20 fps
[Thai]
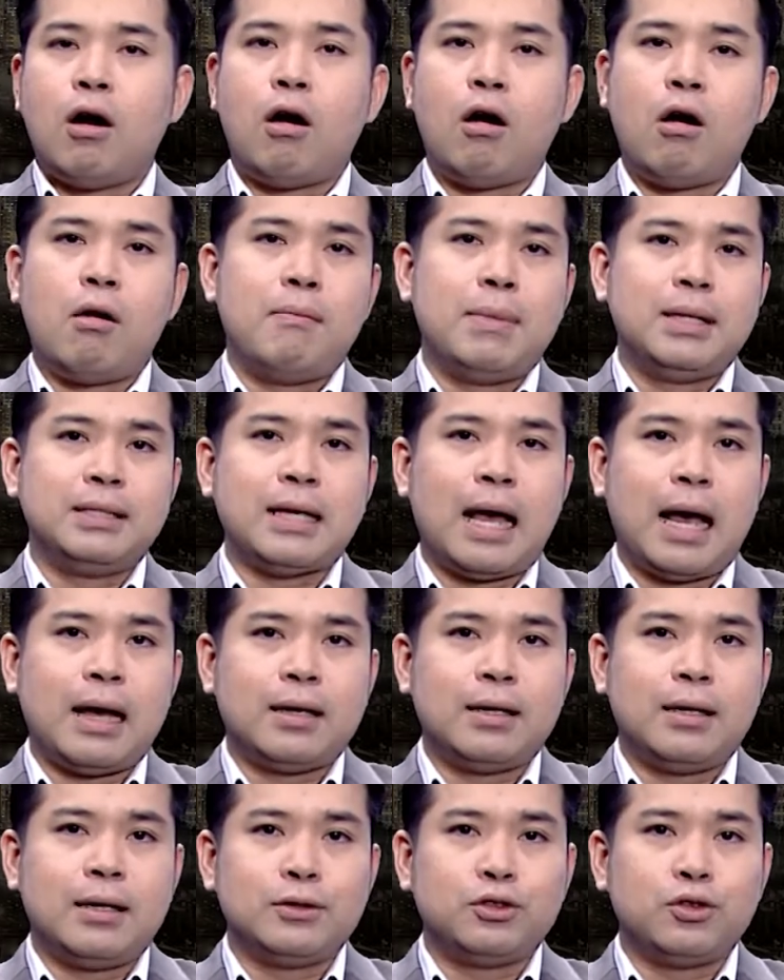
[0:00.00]
ออกมาจาก
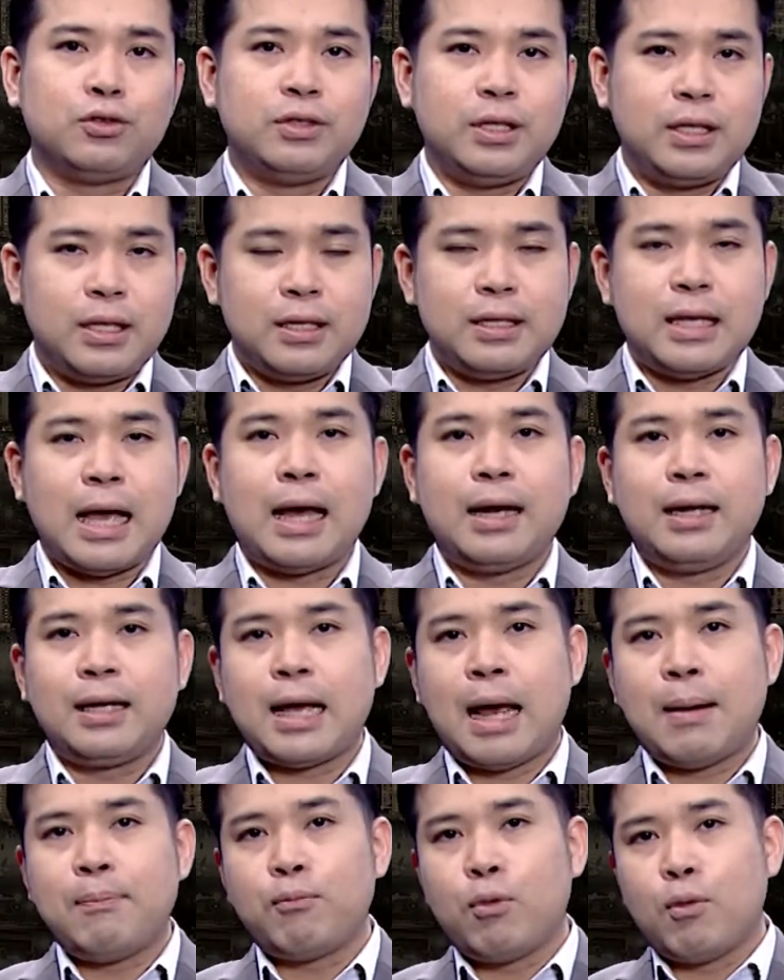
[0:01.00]
สุดที่สัญญาใน
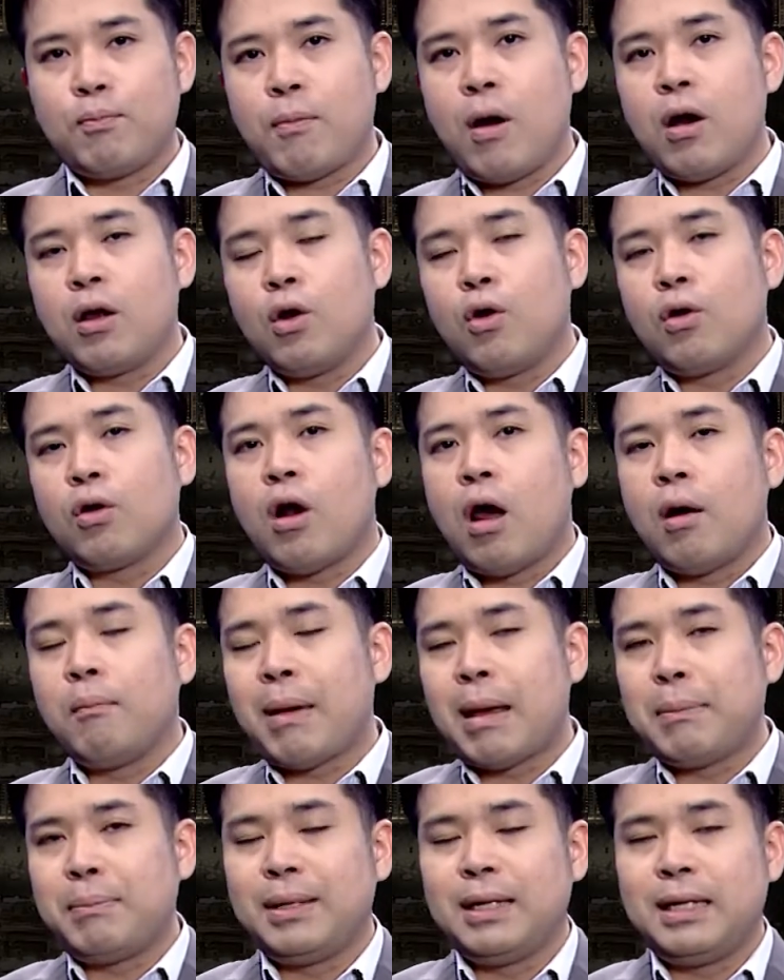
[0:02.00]
การปกป้องโลกร้อน
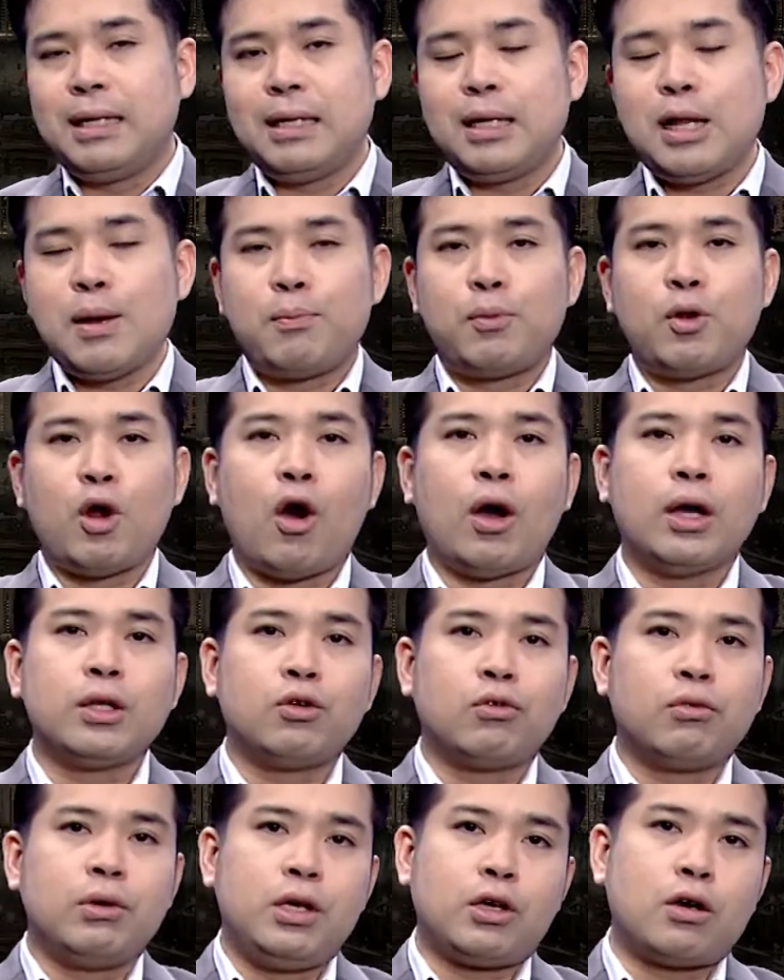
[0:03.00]
ไปเป็นที่เรียบร้อย
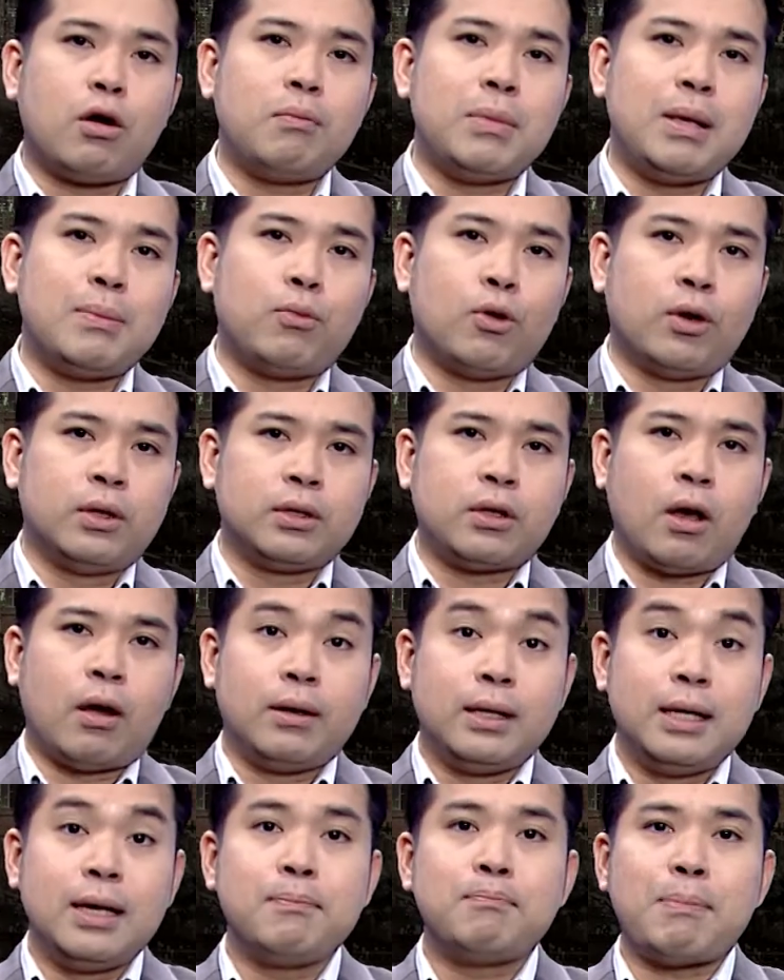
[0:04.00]
ตรงนี้ก็มีผลต่อ
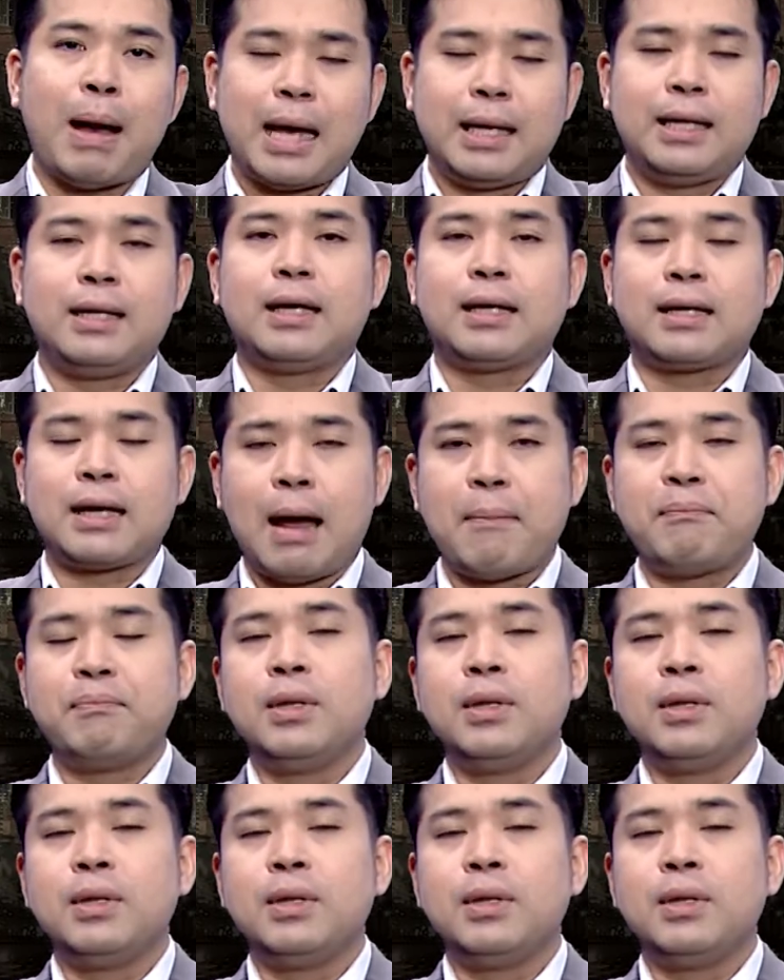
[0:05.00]
เนื่องไปนะครับ